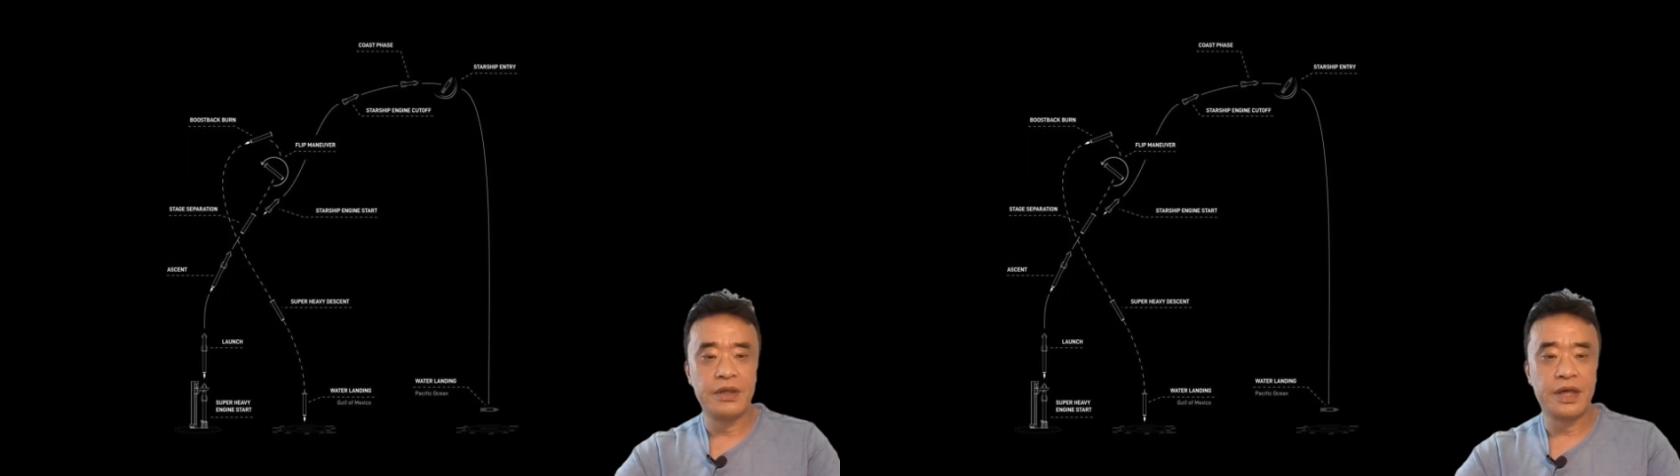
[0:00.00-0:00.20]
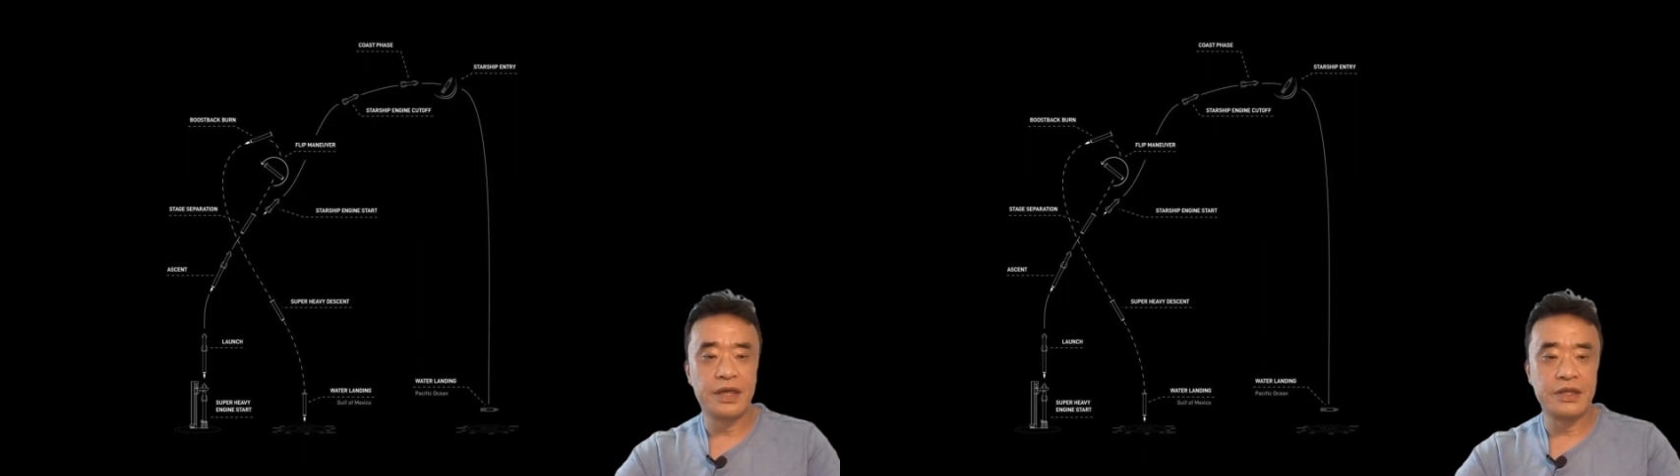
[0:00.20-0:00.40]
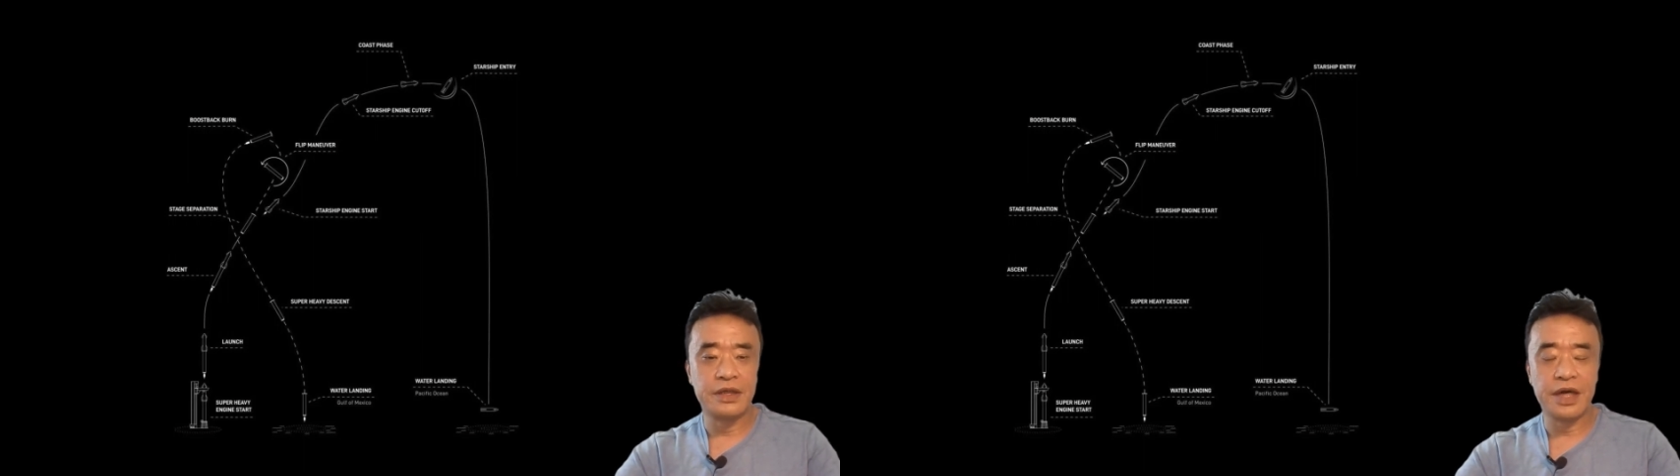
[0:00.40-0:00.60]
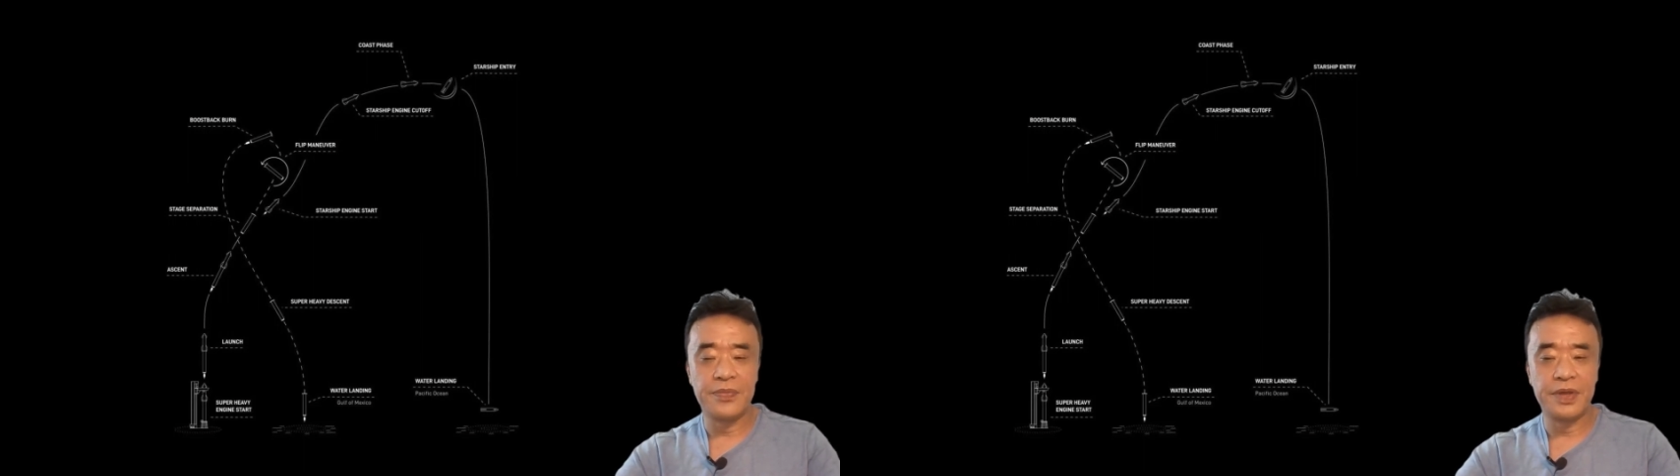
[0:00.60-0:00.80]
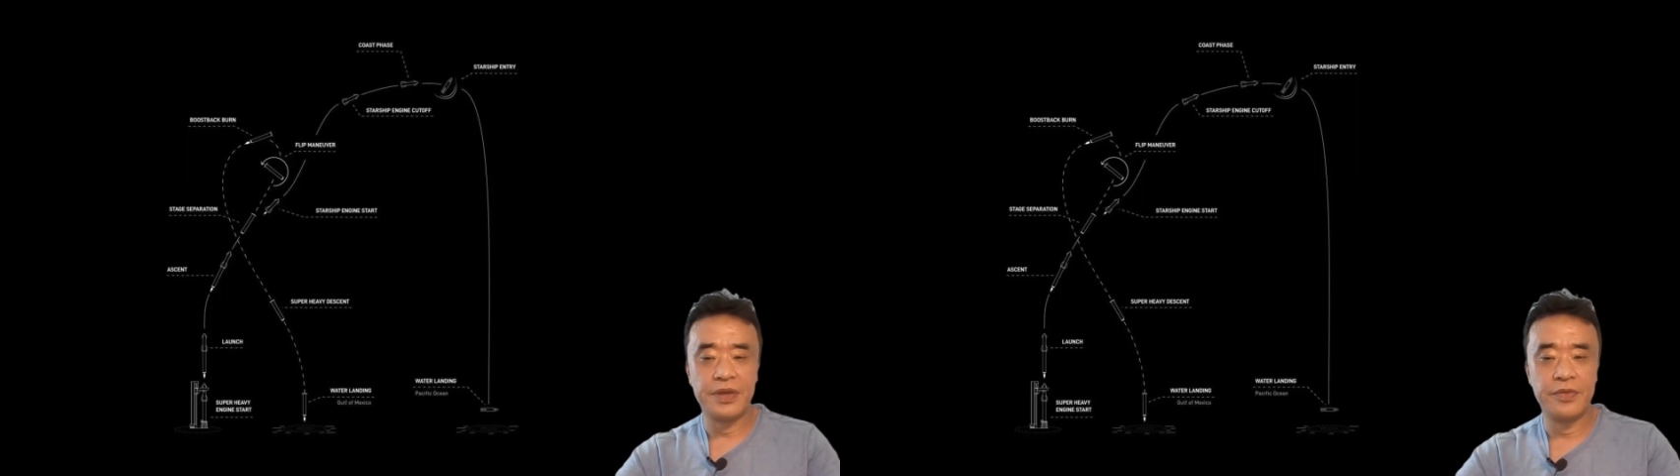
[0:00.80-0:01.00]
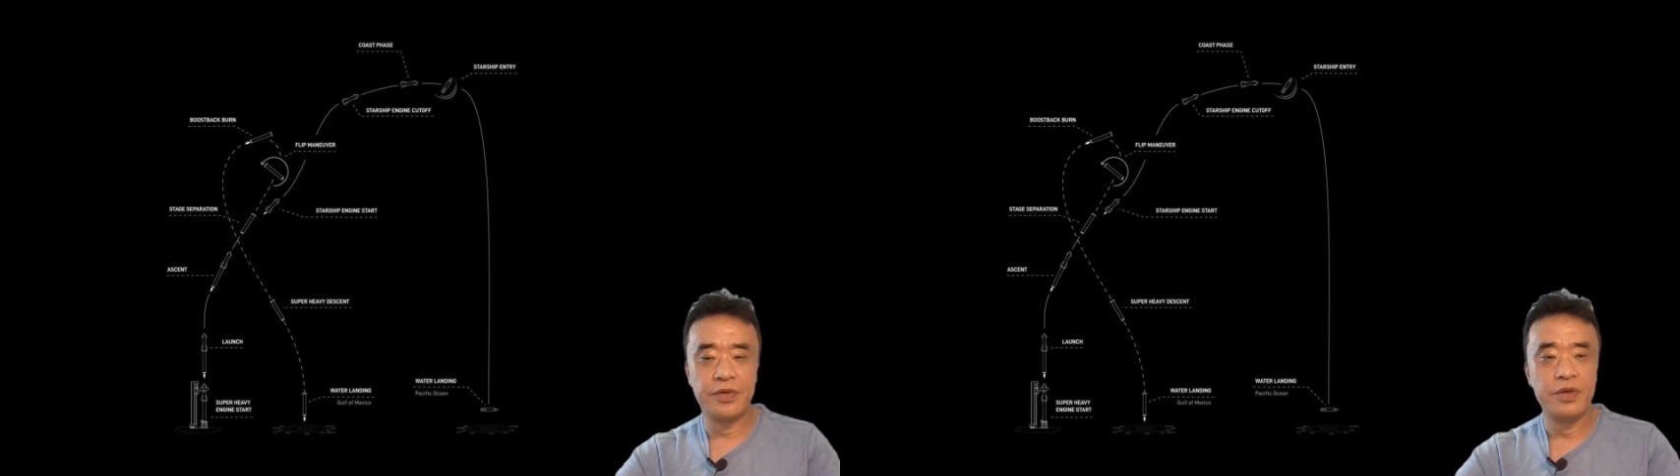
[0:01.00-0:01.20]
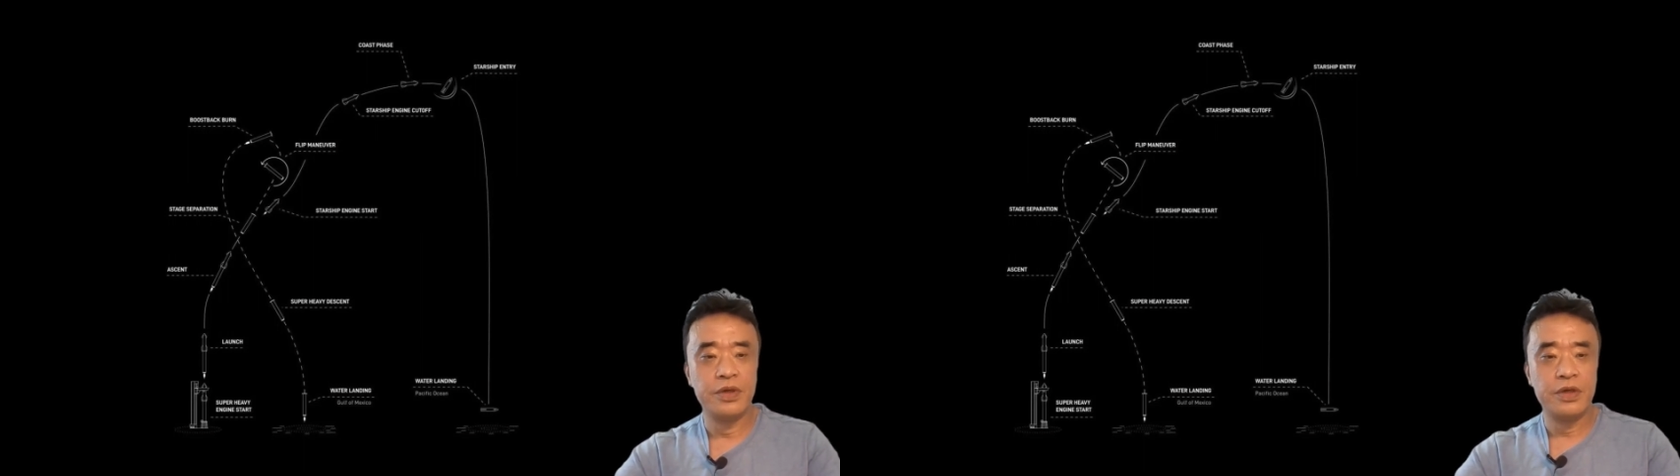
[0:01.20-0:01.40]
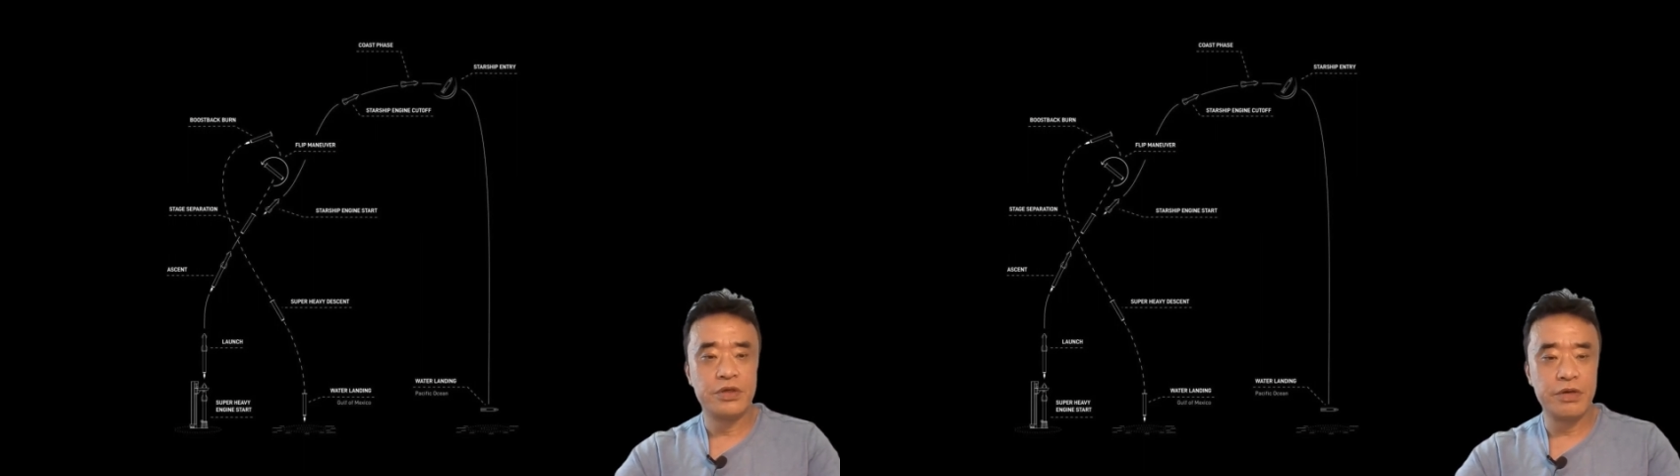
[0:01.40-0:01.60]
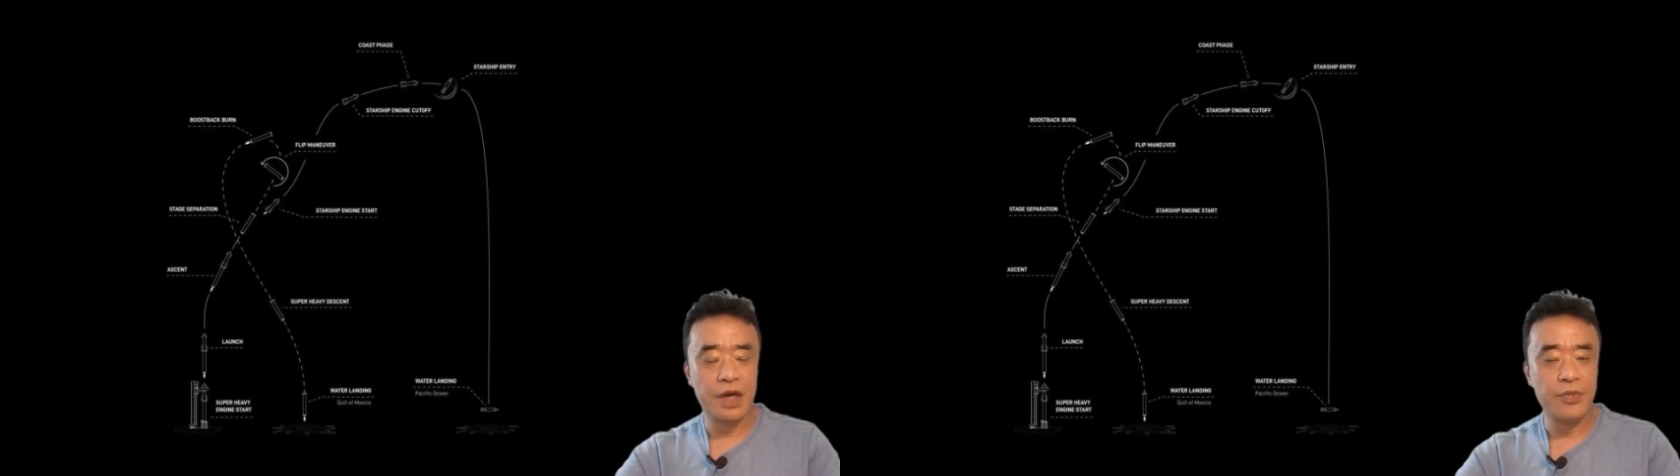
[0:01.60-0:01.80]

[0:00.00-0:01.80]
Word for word: 大家请看屏幕。虽然